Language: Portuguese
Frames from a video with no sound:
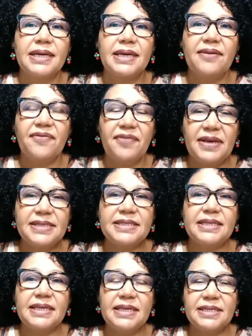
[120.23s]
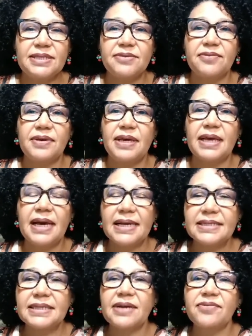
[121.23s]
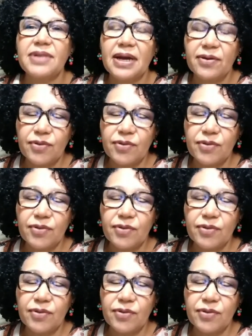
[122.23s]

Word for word: que fez isso em razão da